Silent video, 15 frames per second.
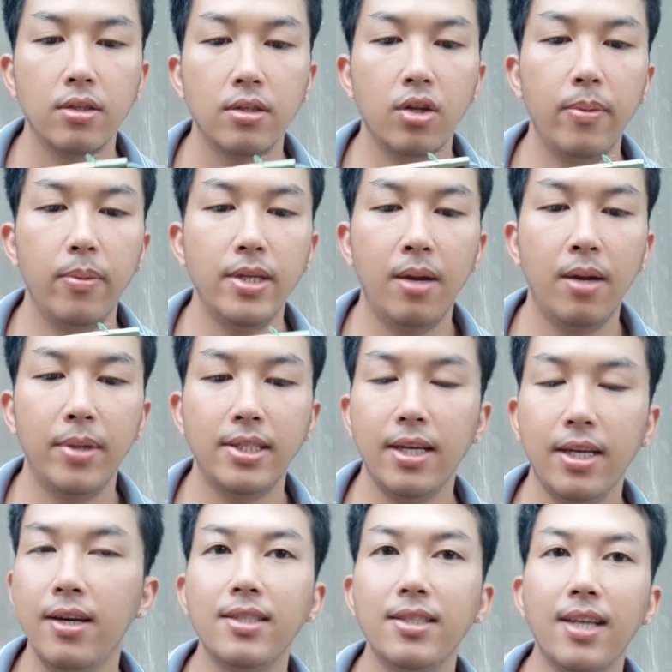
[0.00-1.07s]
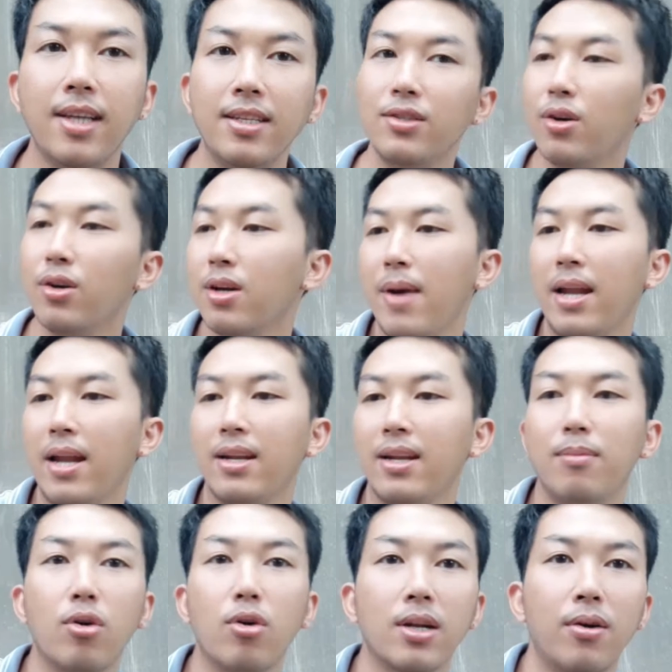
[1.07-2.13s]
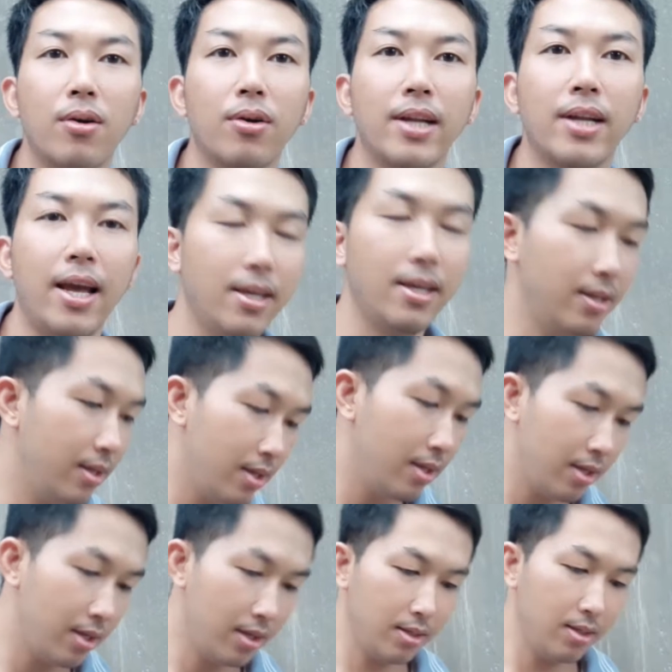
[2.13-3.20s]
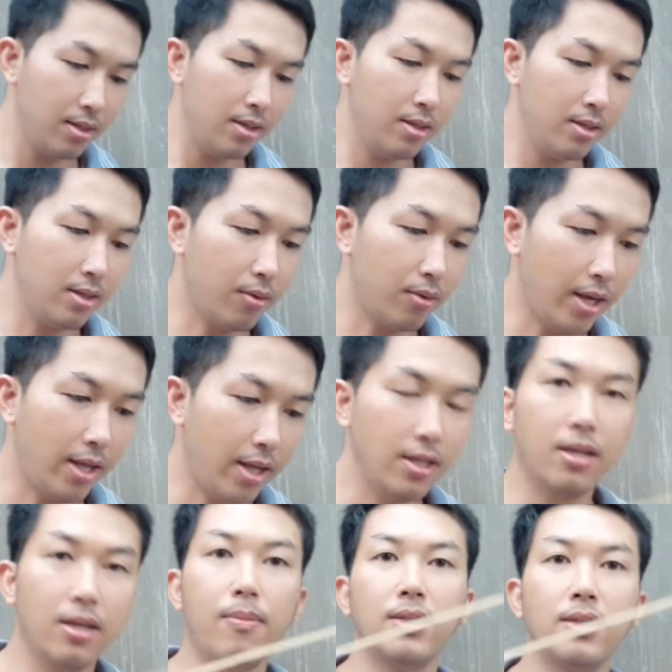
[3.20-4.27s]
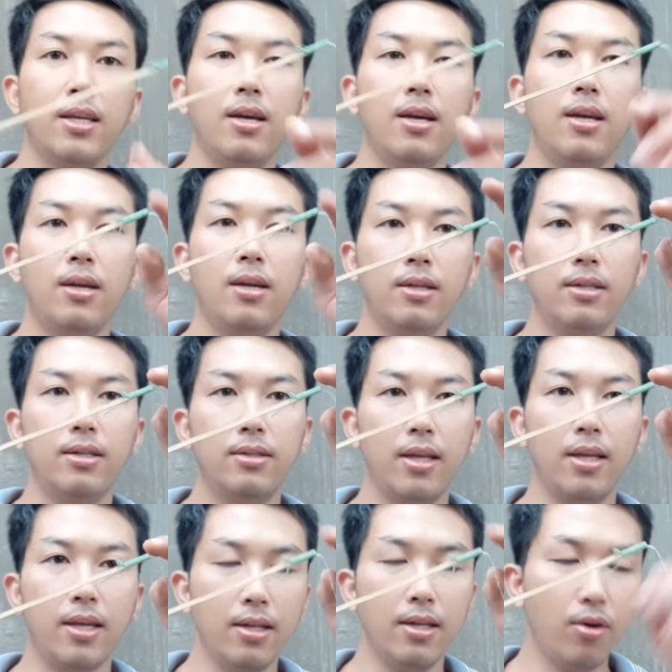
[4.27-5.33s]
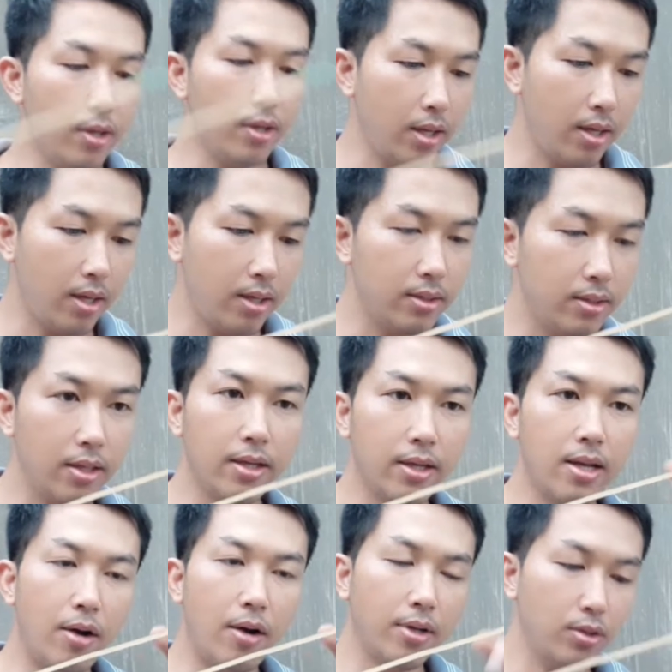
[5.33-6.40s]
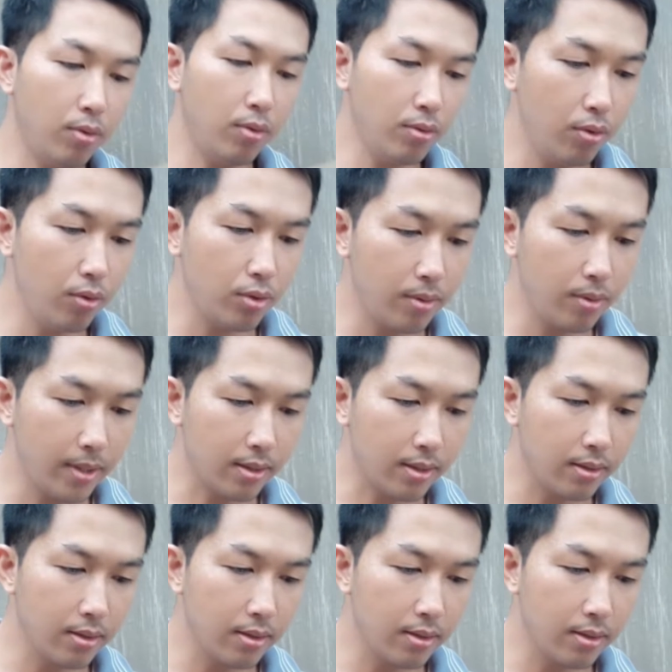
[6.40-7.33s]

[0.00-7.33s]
Rồi bây giờ mình sẽ hướng dẫn cho các bạn buộc đầu còn lại. Đầu còn lại thì các bạn sẽ tì cái đầu này xuống đùi cho mình.